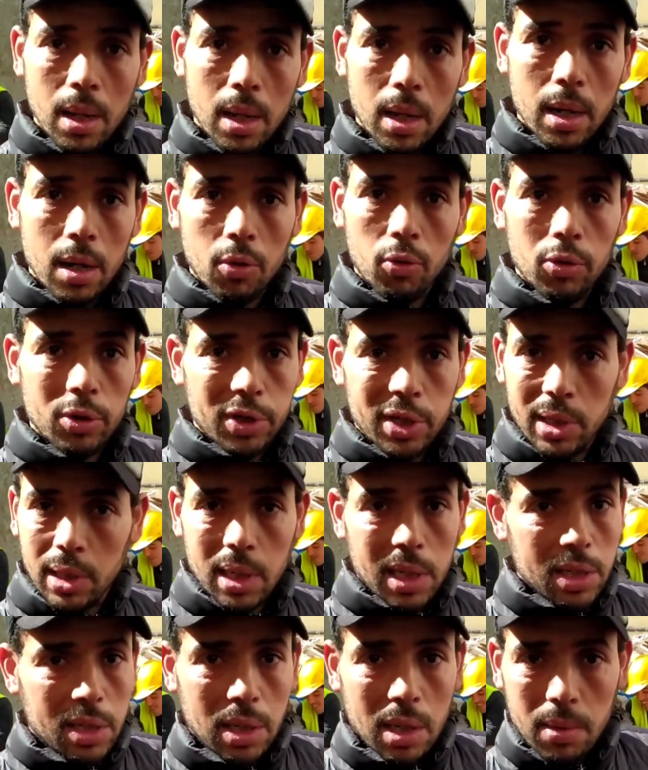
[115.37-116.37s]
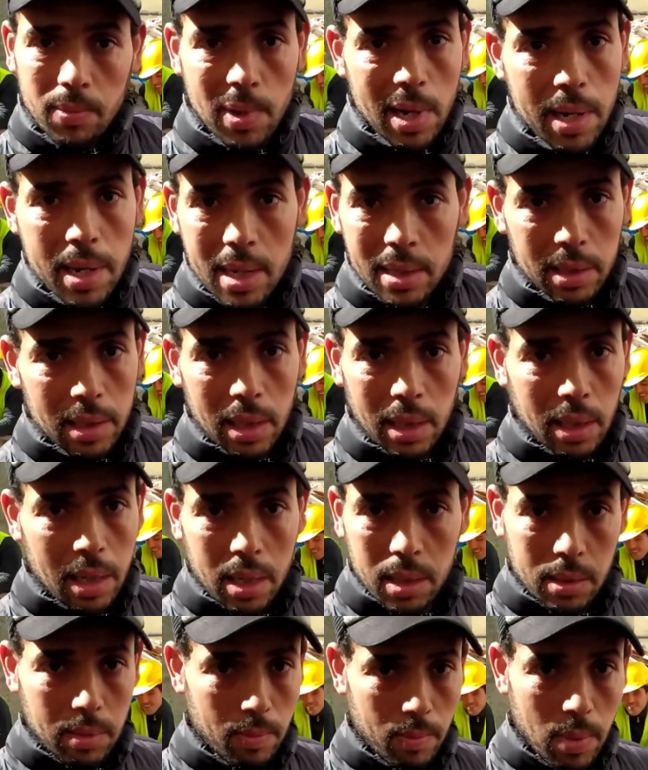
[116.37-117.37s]
راه كلشي كيشهد بان الناس ساكنه
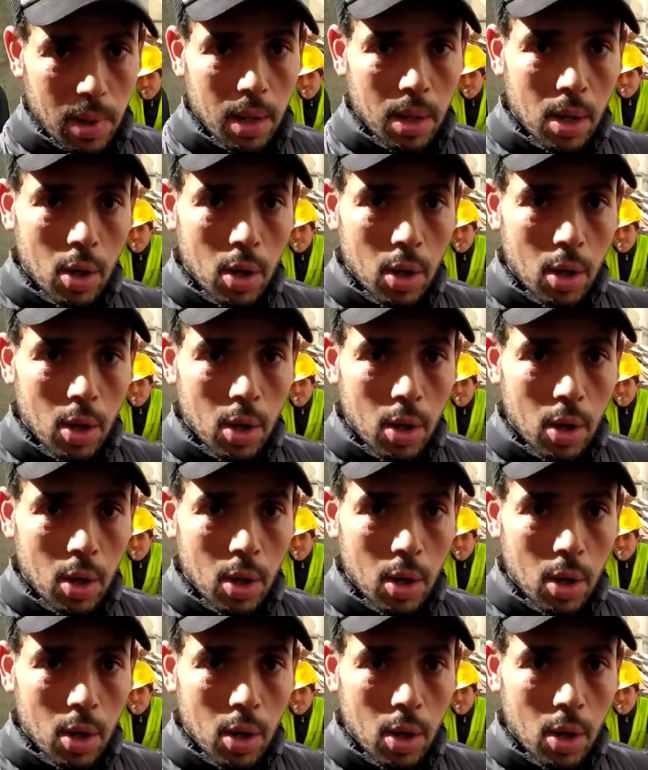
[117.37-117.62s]
تما